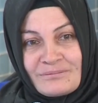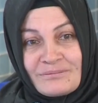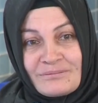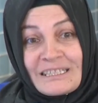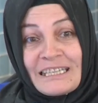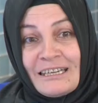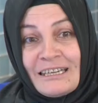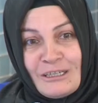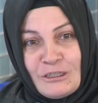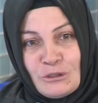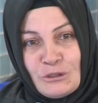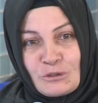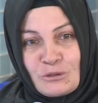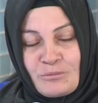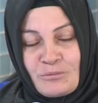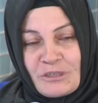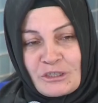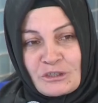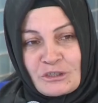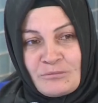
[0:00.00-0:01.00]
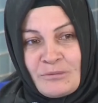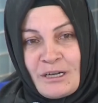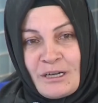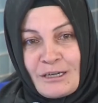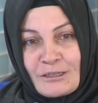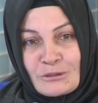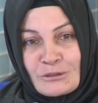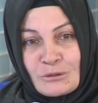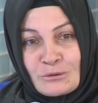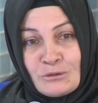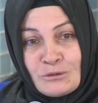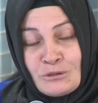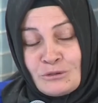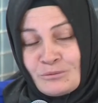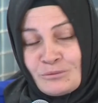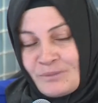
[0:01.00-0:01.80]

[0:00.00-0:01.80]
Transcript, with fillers: geliyordu, başım ağrıyordu. diyordu.